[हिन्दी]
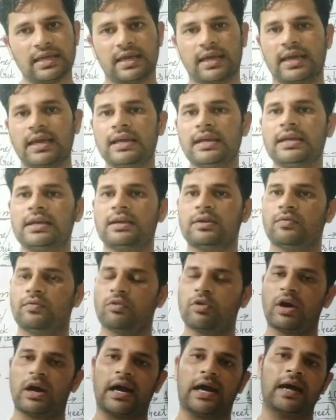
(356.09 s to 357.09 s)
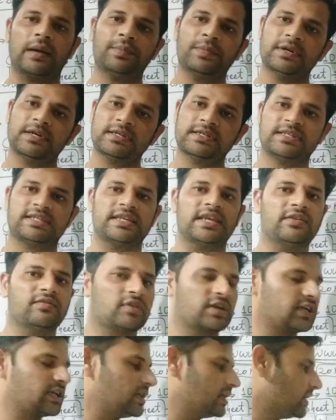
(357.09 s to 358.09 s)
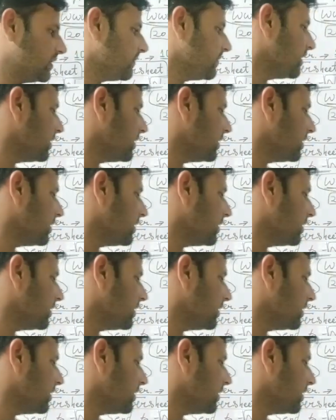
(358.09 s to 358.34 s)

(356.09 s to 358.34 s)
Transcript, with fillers: हैं वो आप सेव रखिए